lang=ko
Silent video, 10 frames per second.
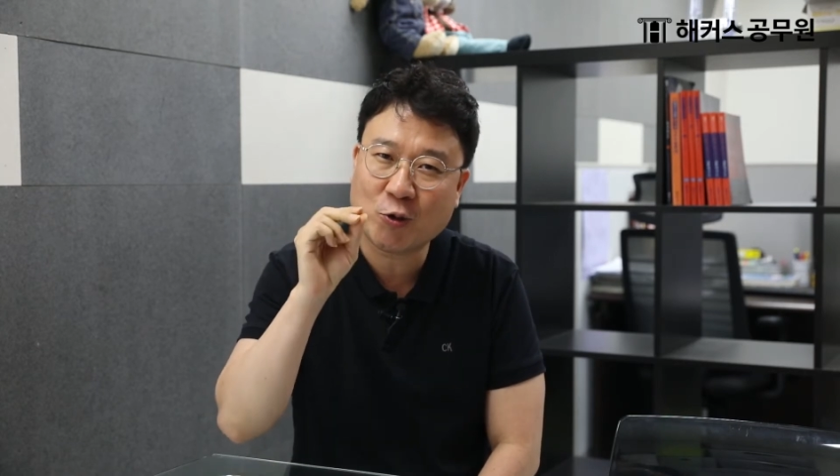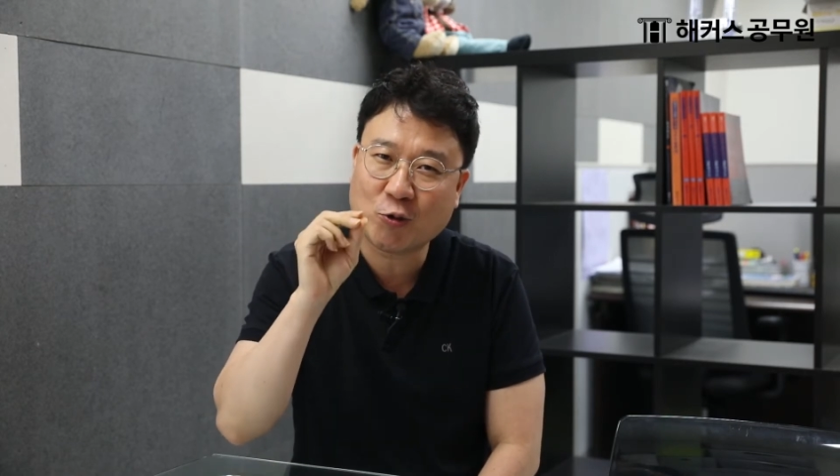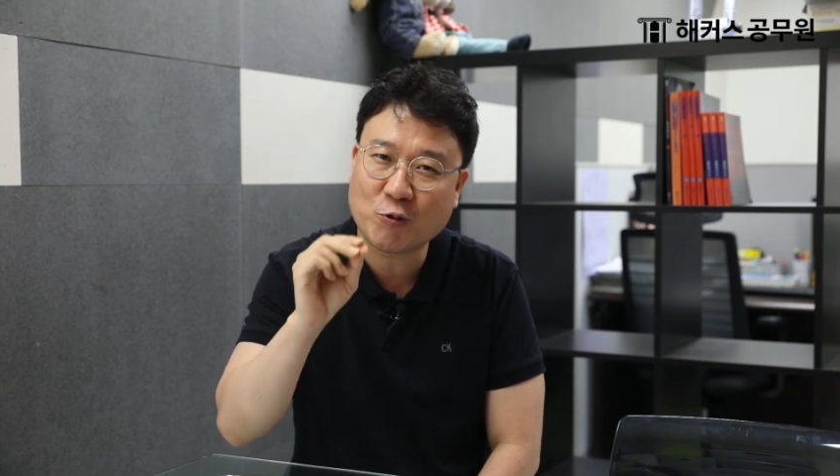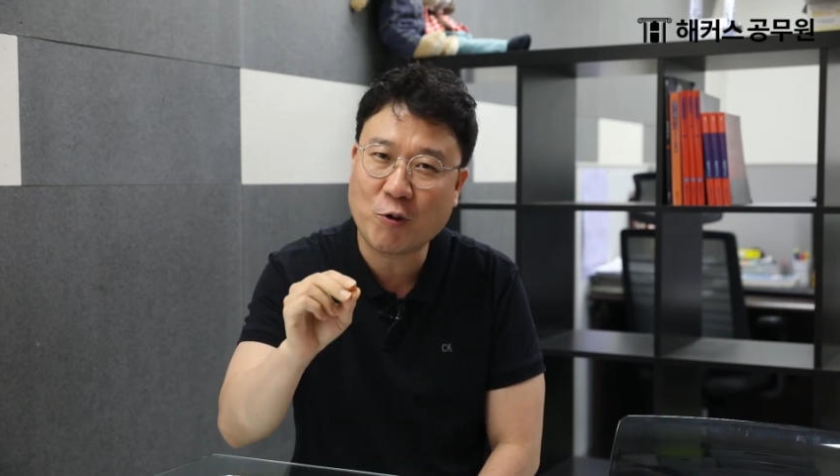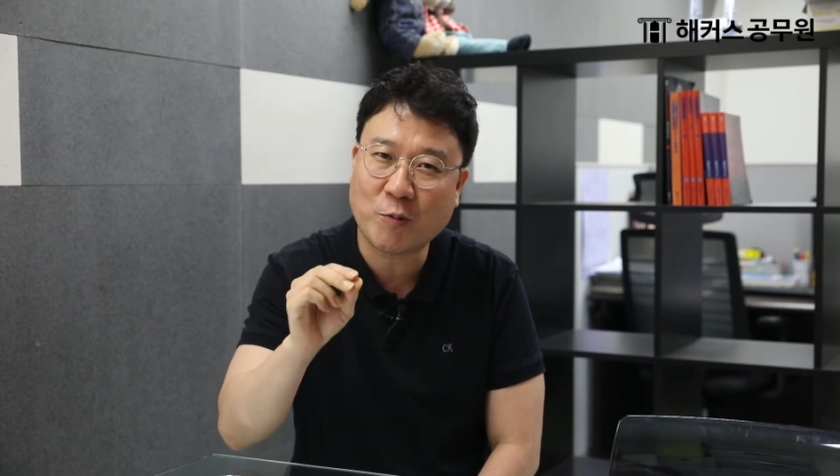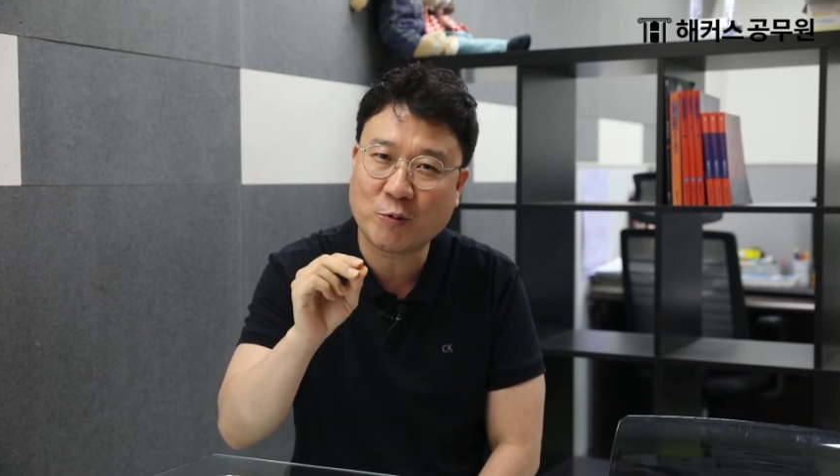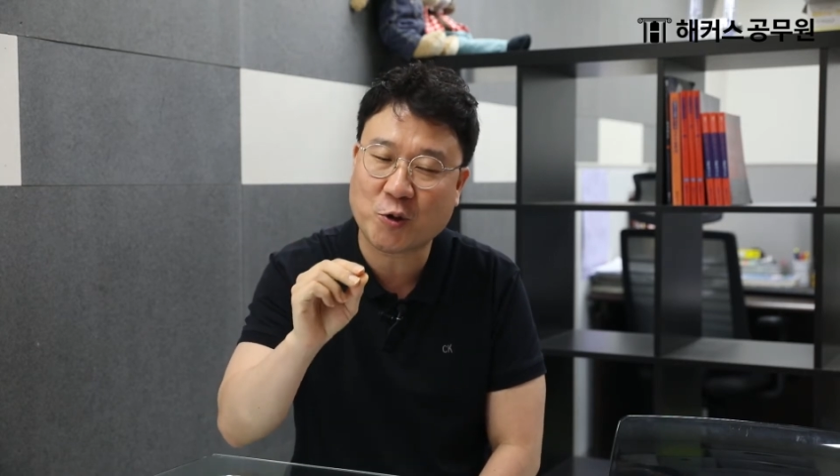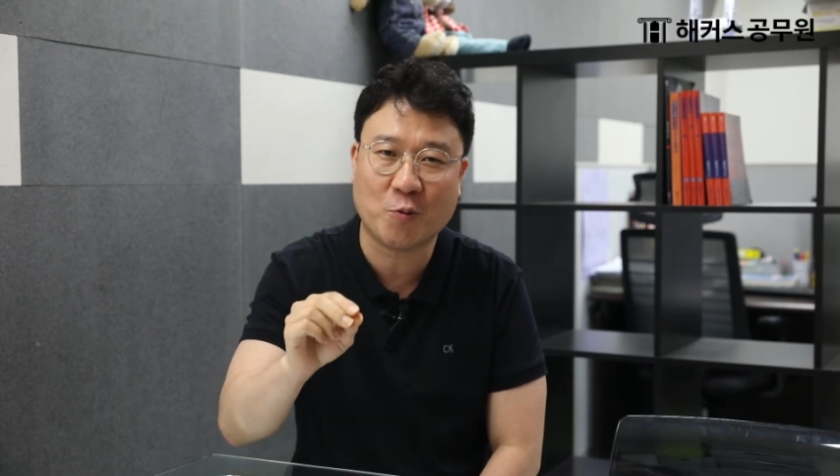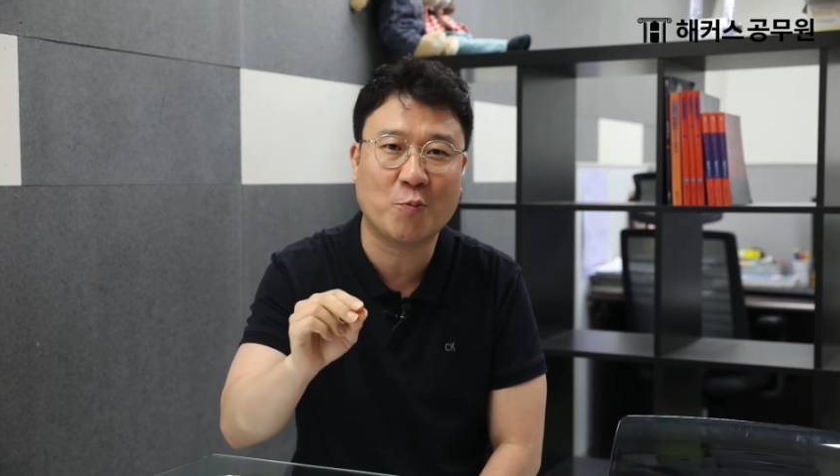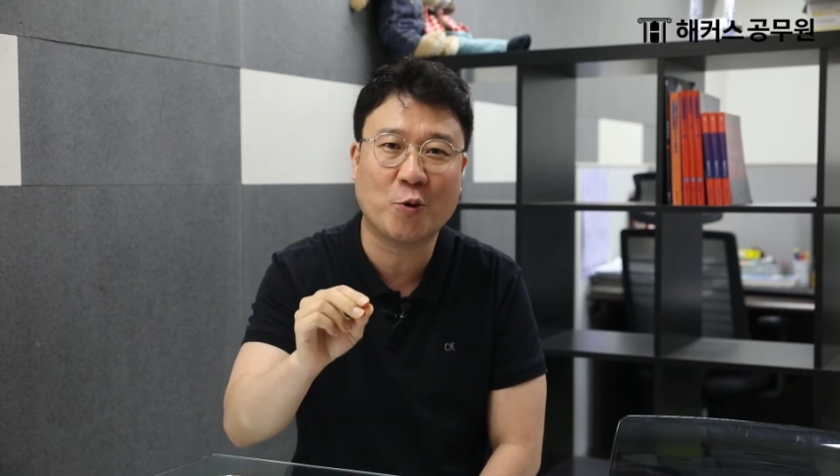수험
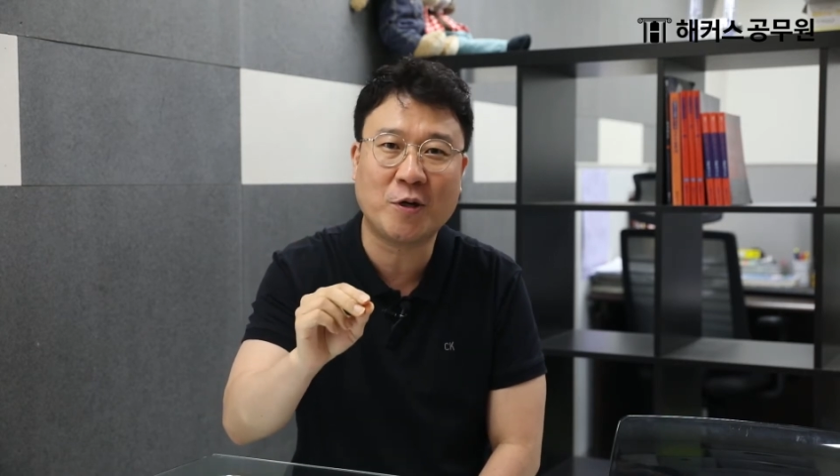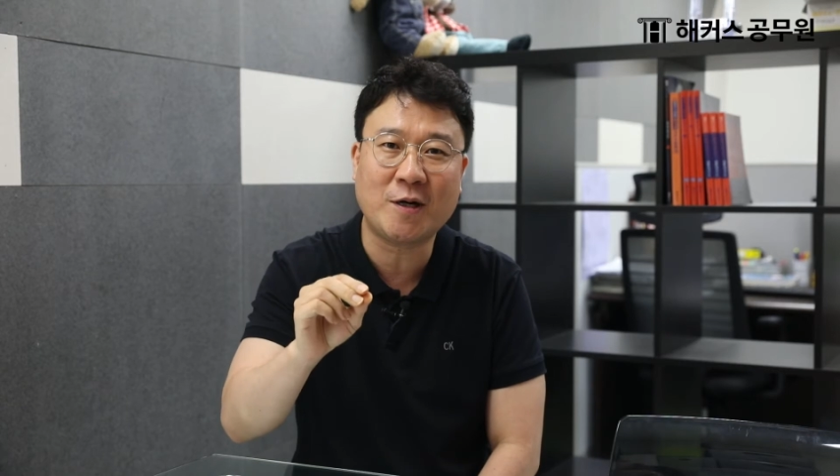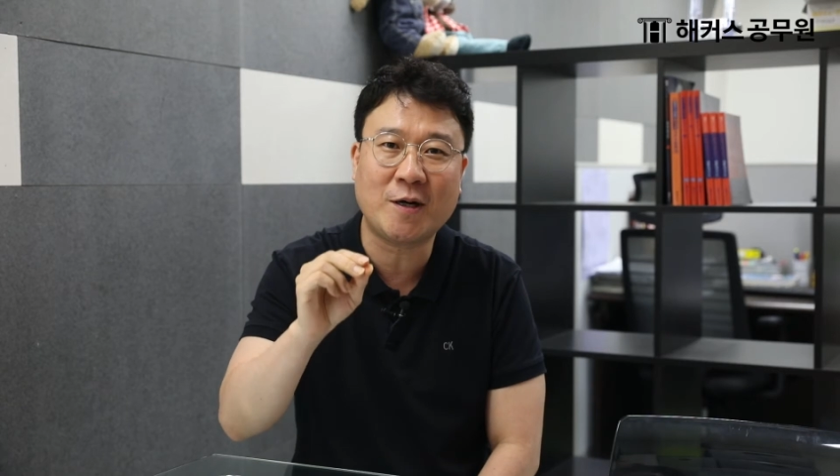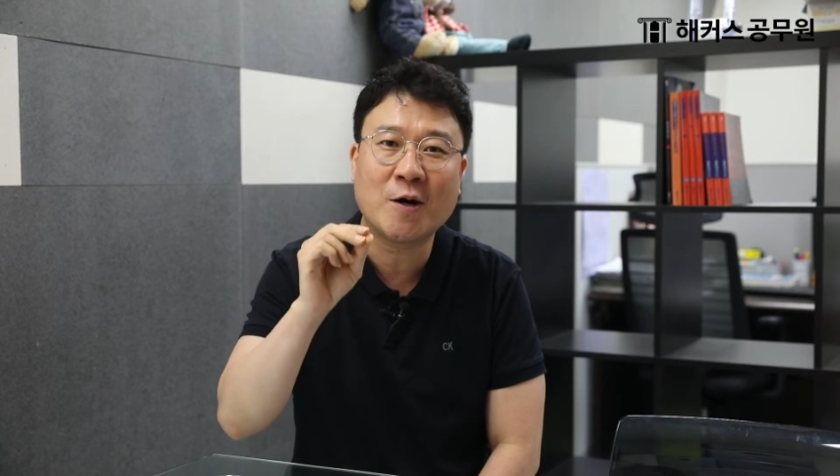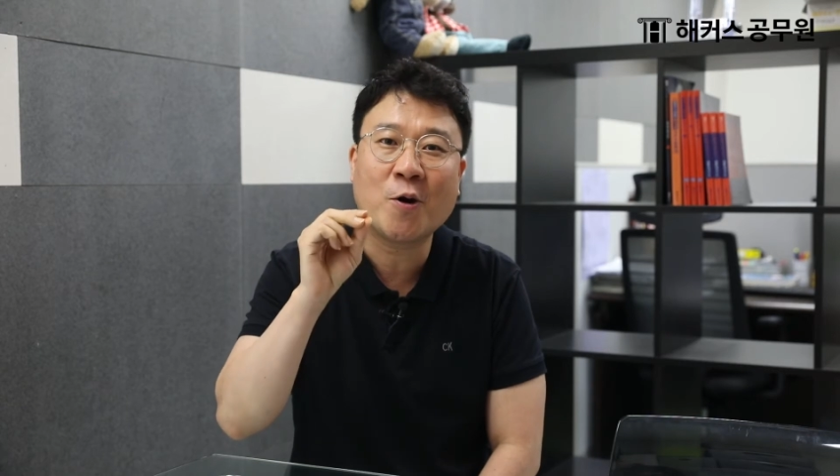정보를